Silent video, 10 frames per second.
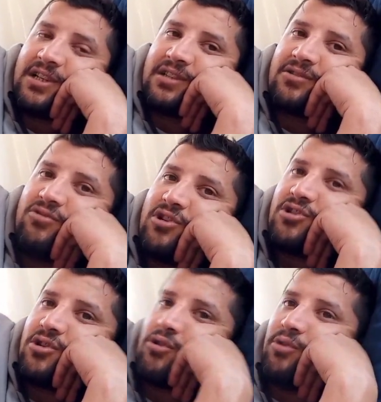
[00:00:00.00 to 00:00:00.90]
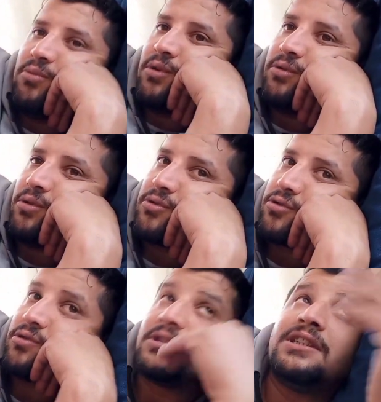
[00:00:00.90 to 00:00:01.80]
kat. Güneş de görmüyor doğru
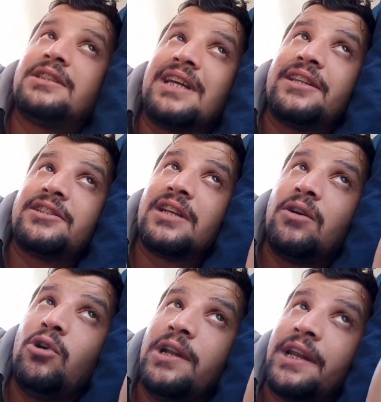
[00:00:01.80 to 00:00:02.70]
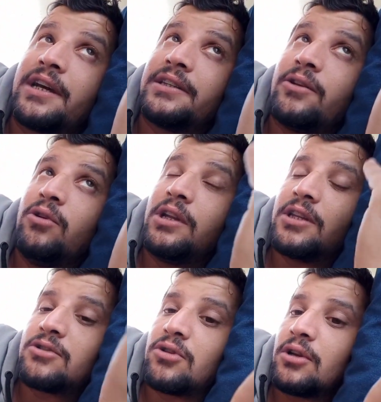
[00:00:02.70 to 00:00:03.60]
düzgün. Şimdi sadece öğlene kadar.
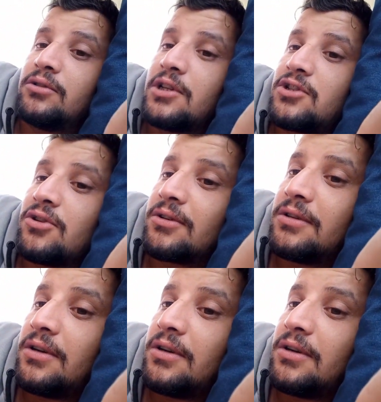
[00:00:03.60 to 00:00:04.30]
Öğleden sonra güneş yok.